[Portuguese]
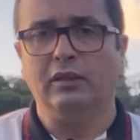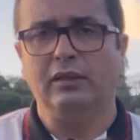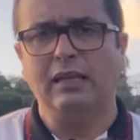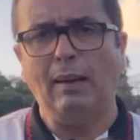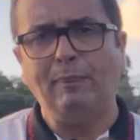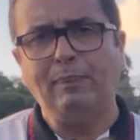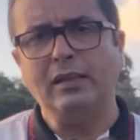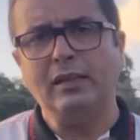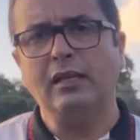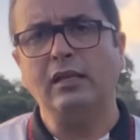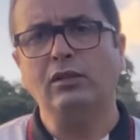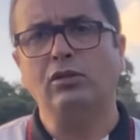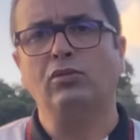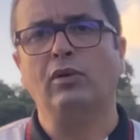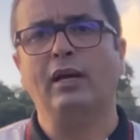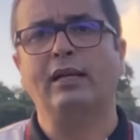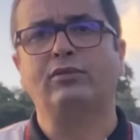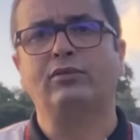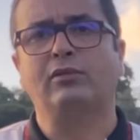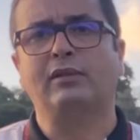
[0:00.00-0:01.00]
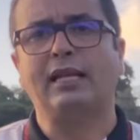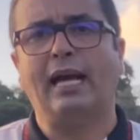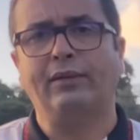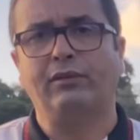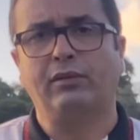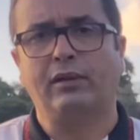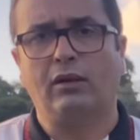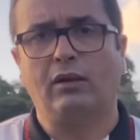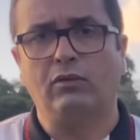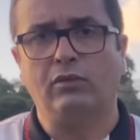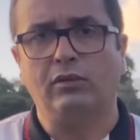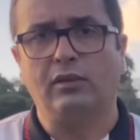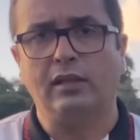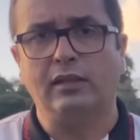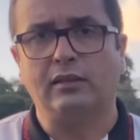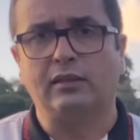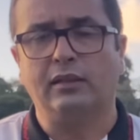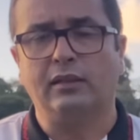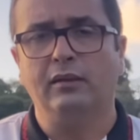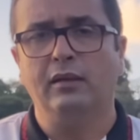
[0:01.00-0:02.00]
Independente do resultado que
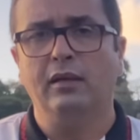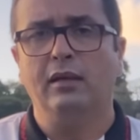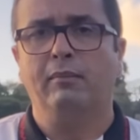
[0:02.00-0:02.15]
aconteça,